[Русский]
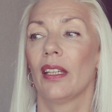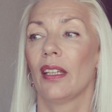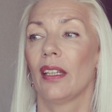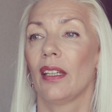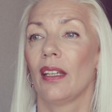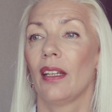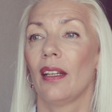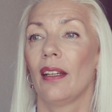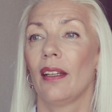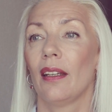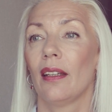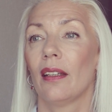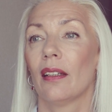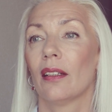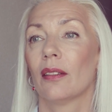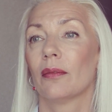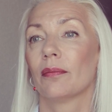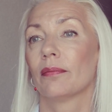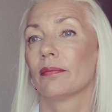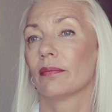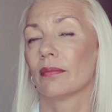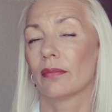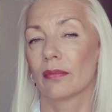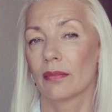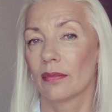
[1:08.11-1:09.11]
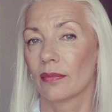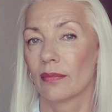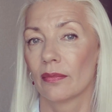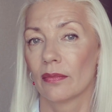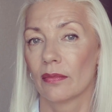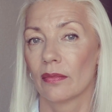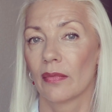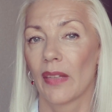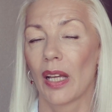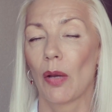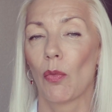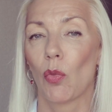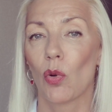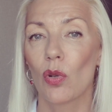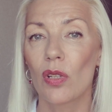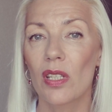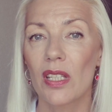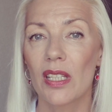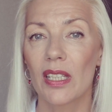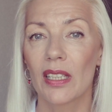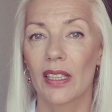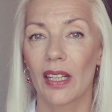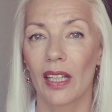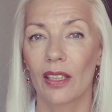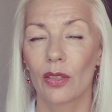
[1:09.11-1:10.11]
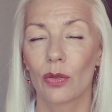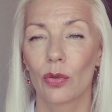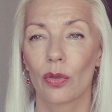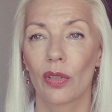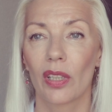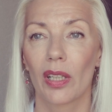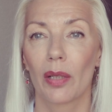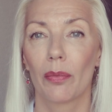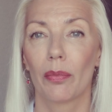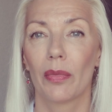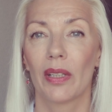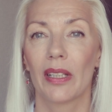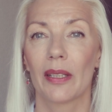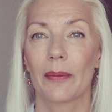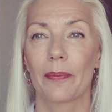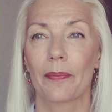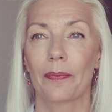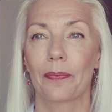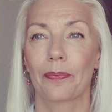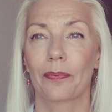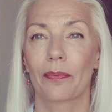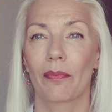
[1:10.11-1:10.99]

И эмоции, которые мы